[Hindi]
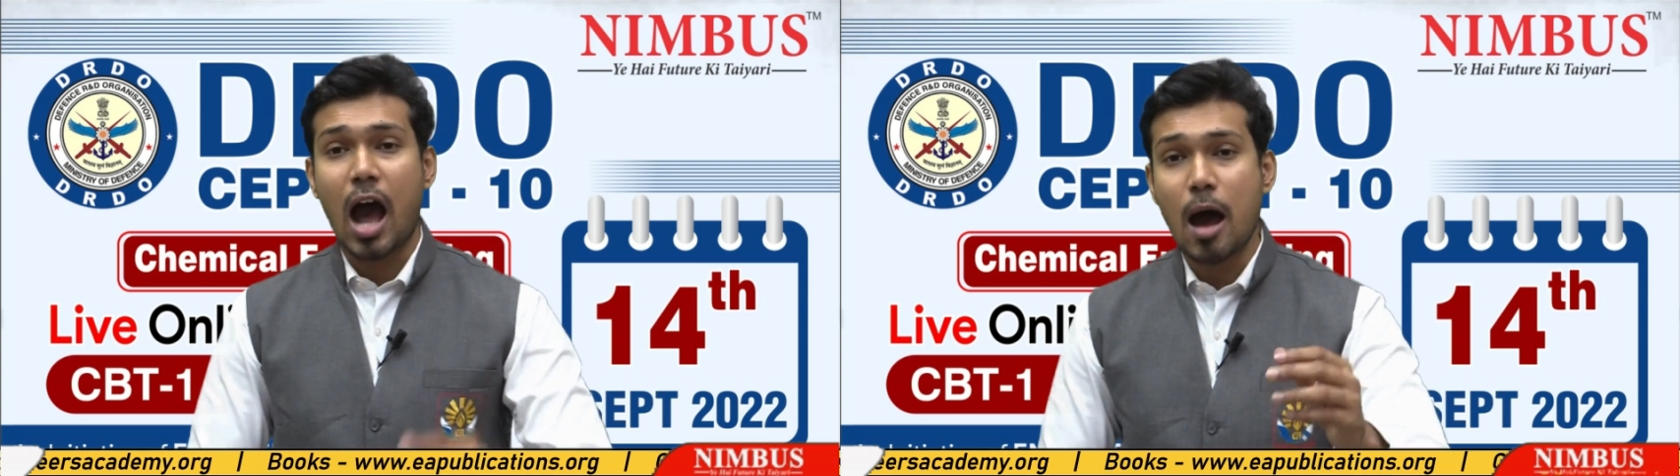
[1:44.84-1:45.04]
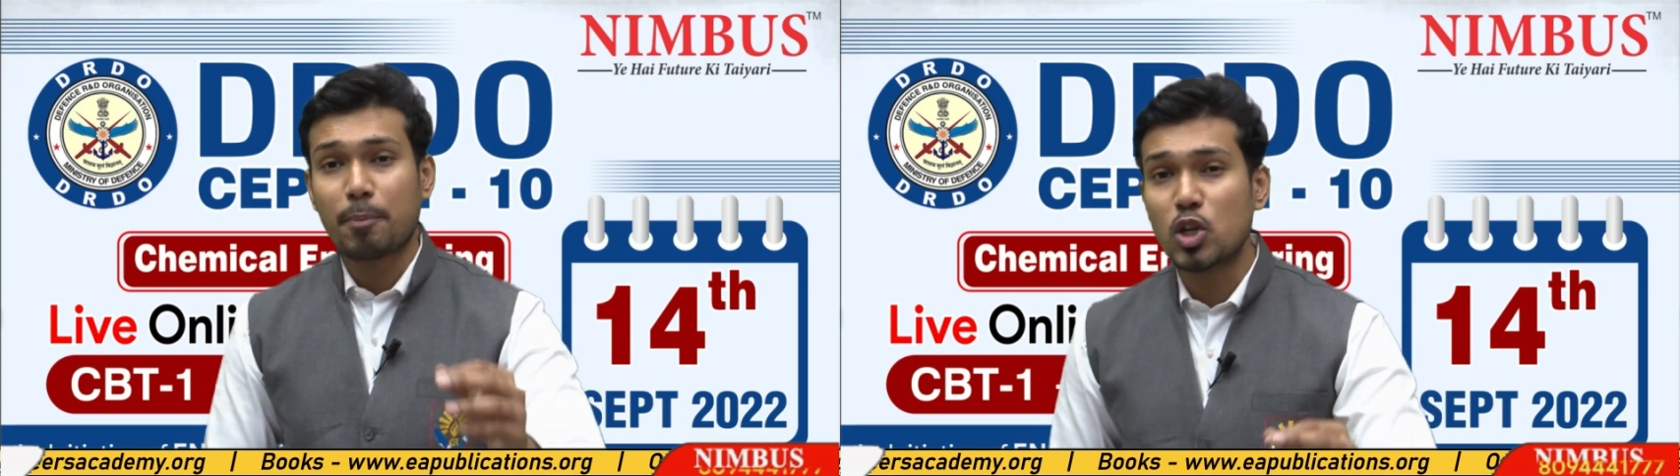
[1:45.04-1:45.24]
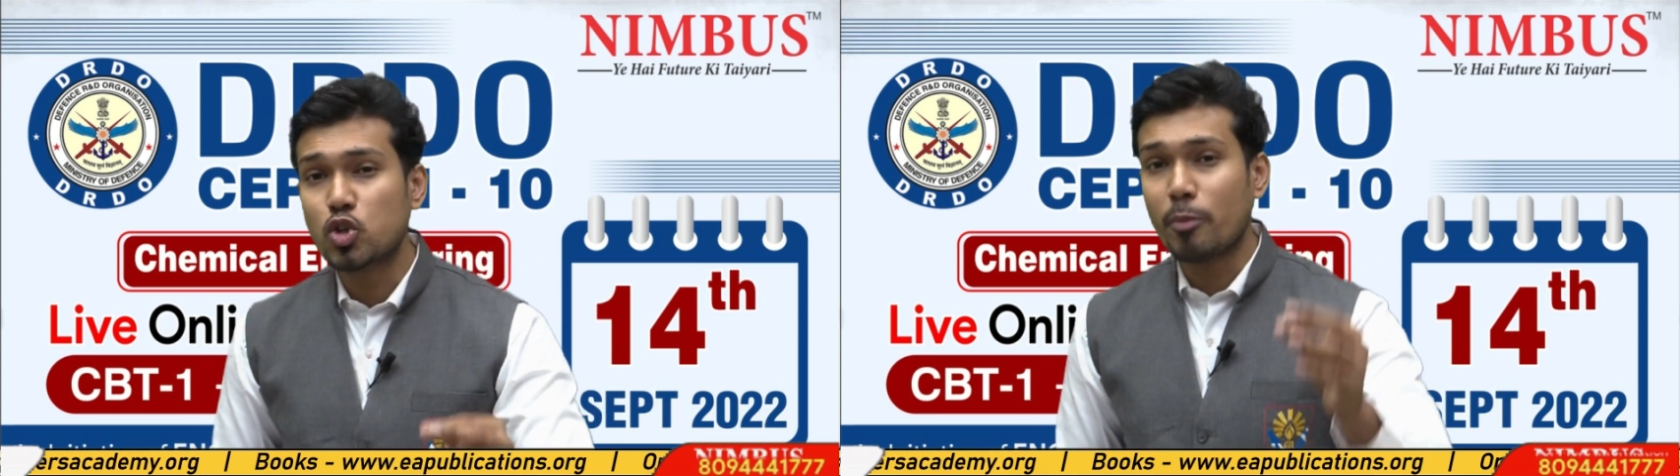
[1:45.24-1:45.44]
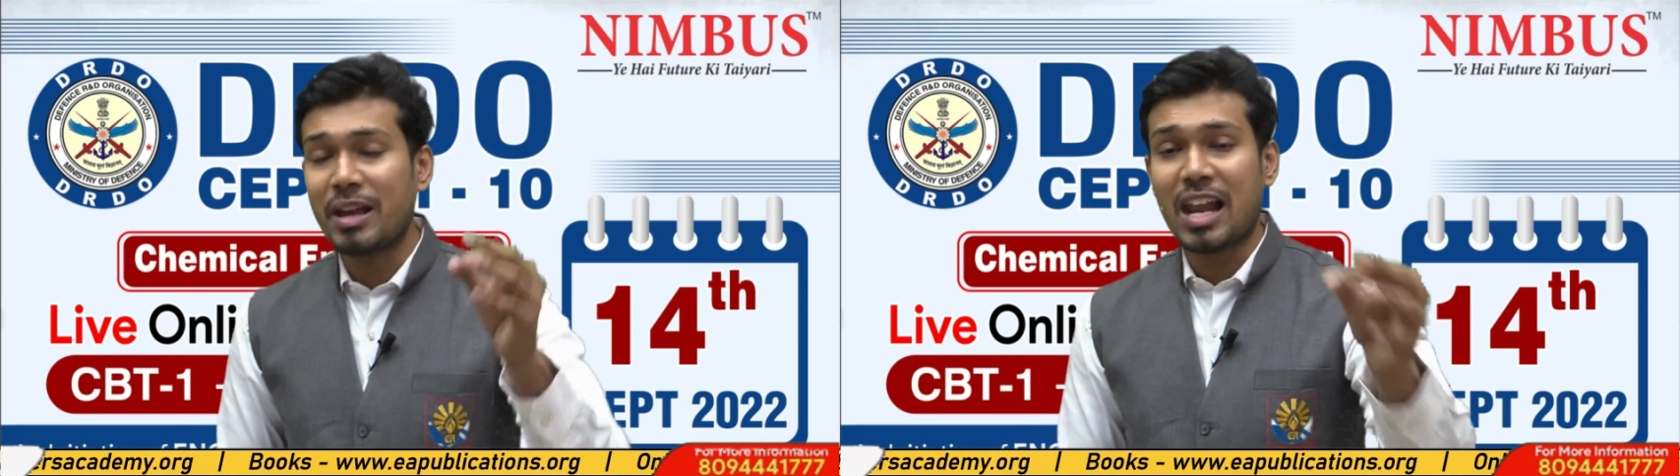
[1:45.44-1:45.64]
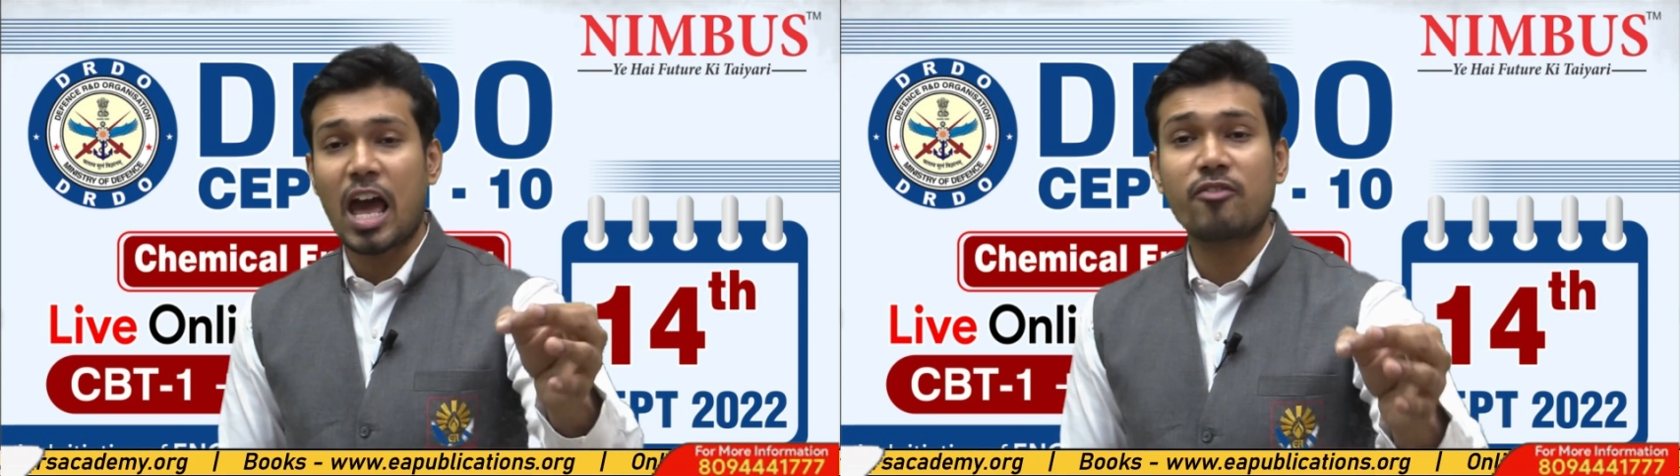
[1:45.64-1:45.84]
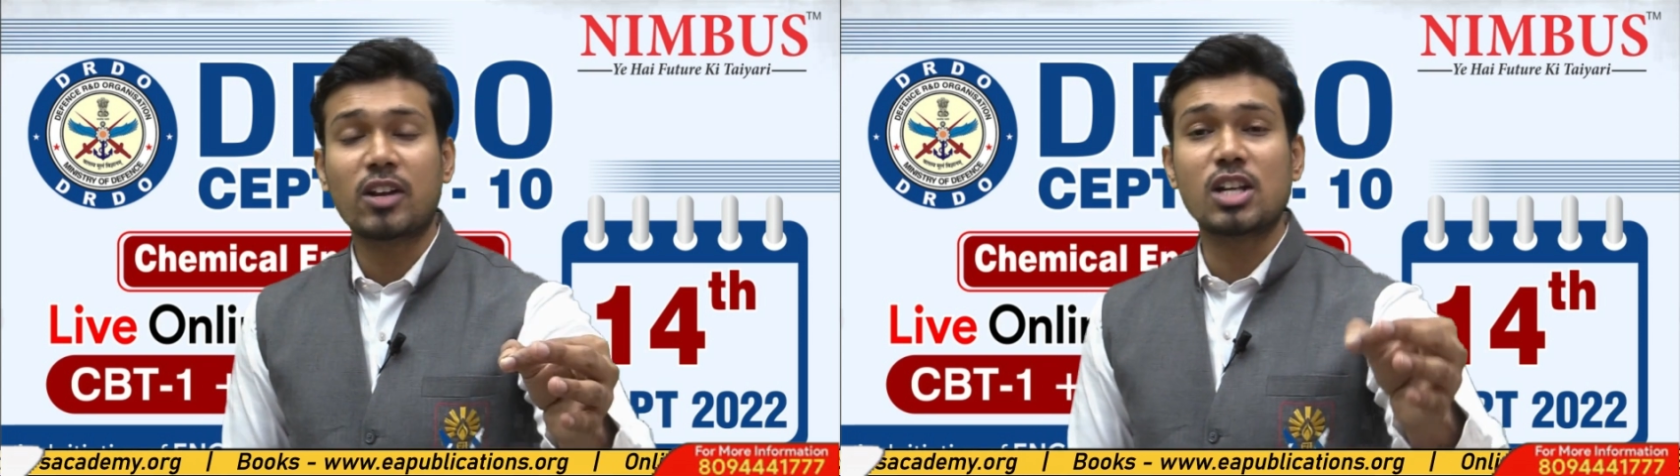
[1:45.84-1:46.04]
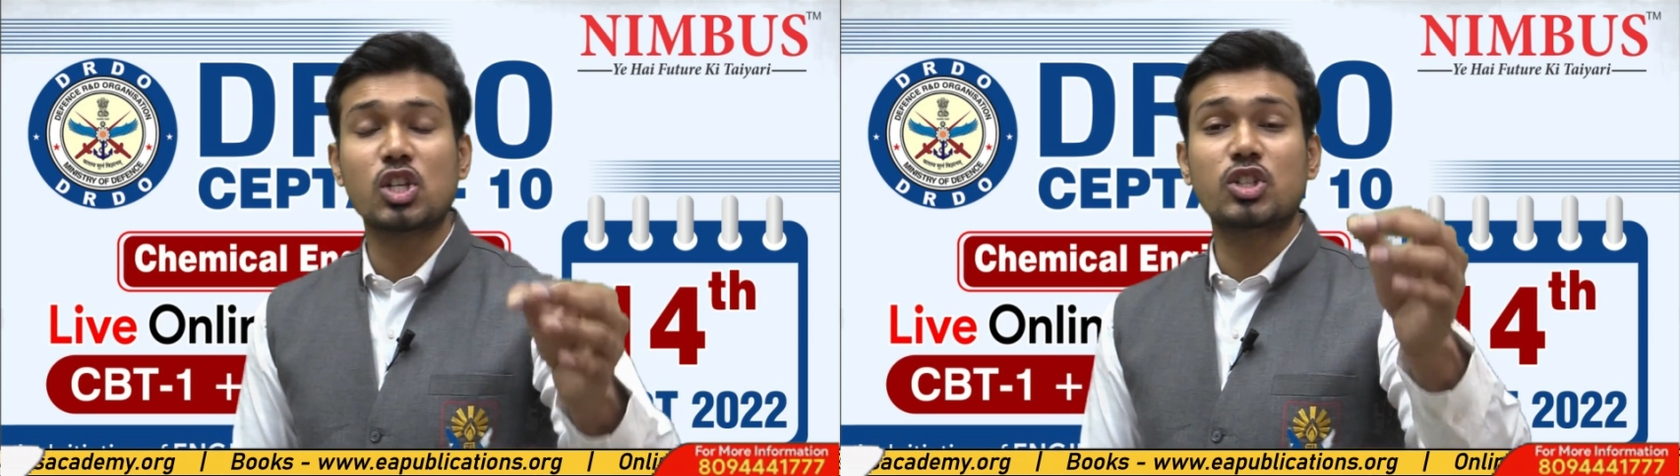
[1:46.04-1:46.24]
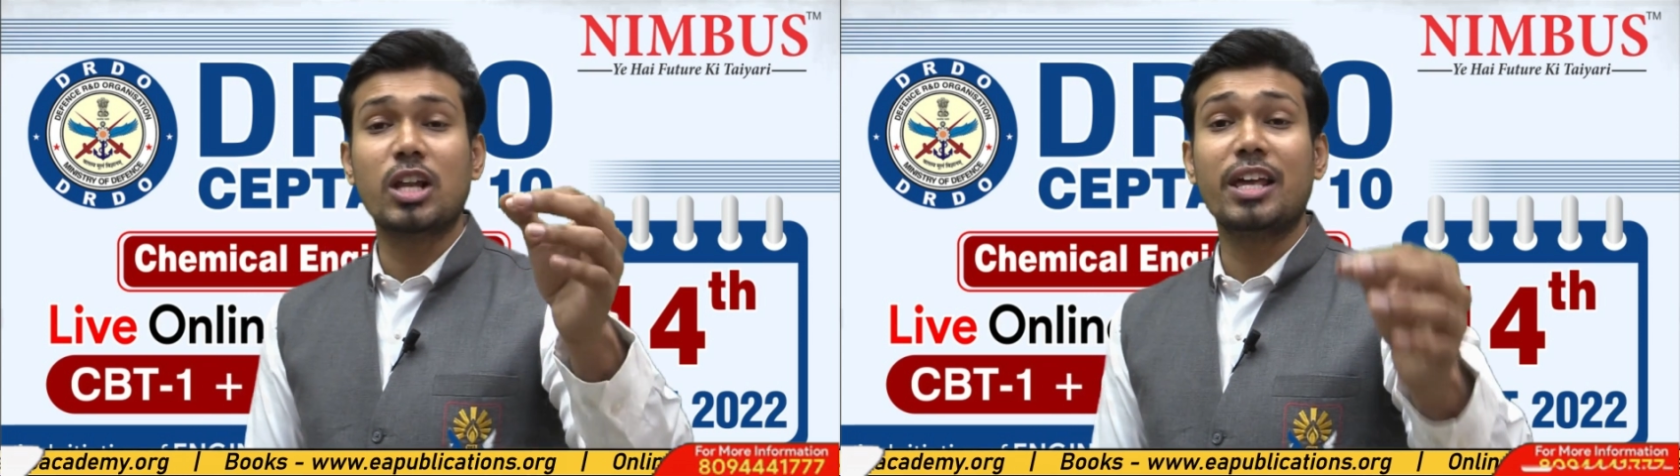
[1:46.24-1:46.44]
आपके जो भी लाइव
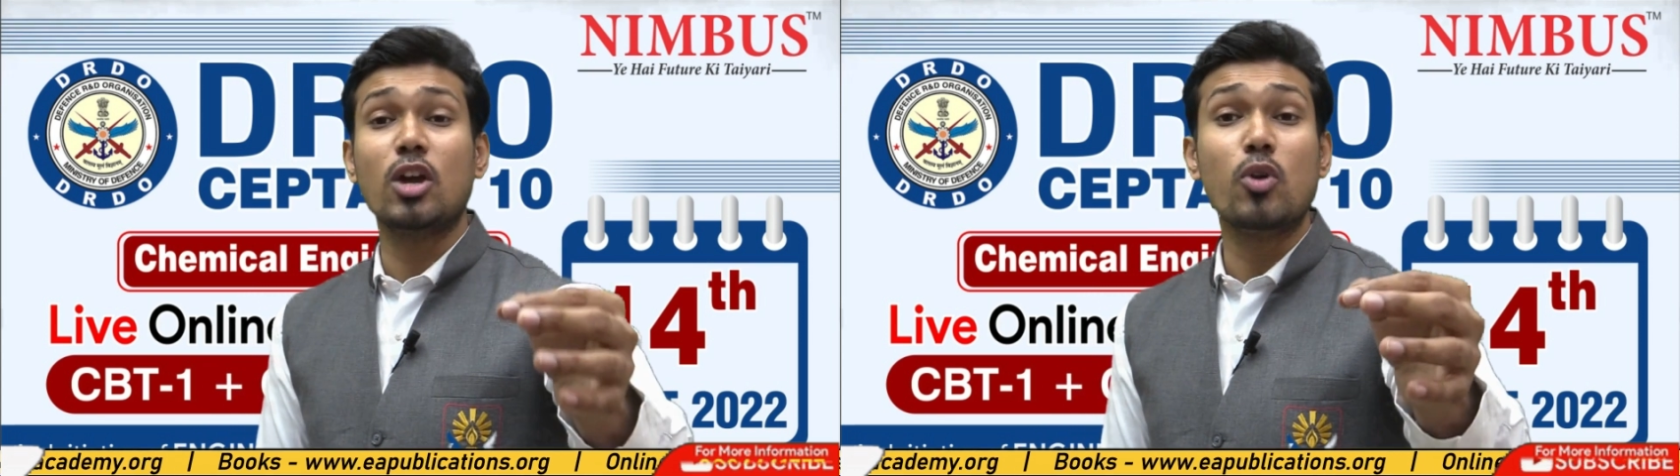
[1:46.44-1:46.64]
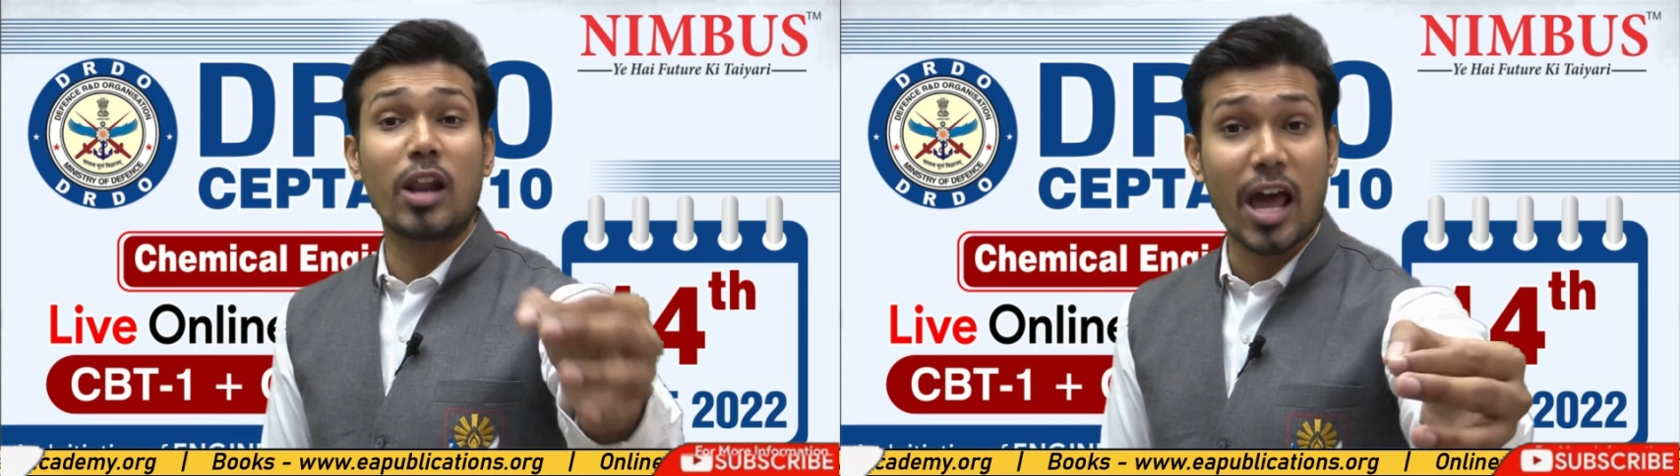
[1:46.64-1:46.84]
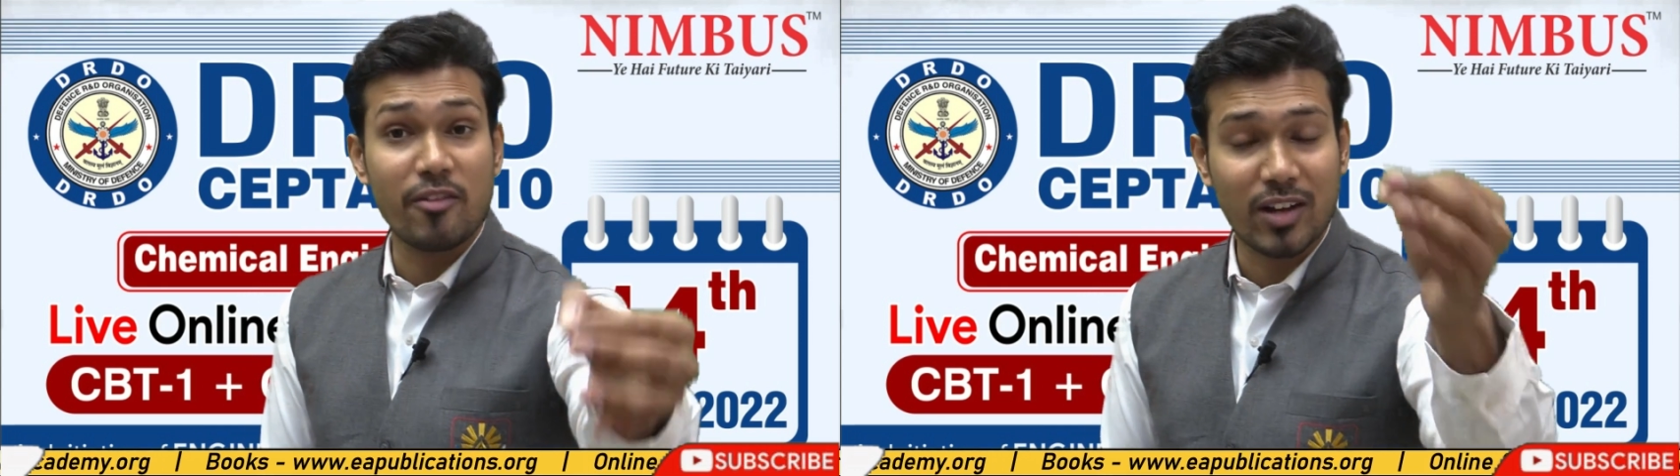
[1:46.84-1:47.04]
क्लासेस चलेंगी उन लाइव